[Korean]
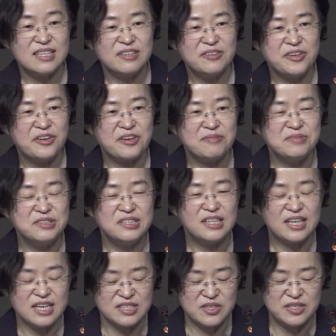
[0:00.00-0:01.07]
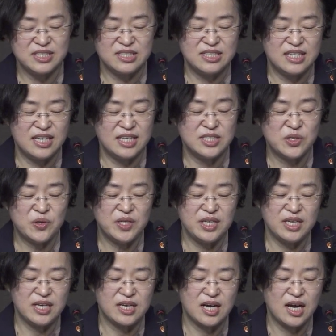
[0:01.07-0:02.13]
그리고 여러분들께서 이제
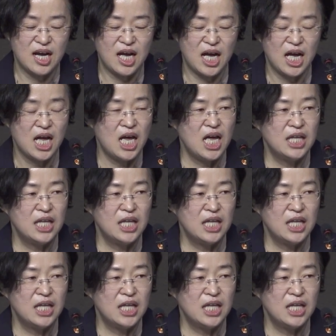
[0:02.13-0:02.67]
저희 가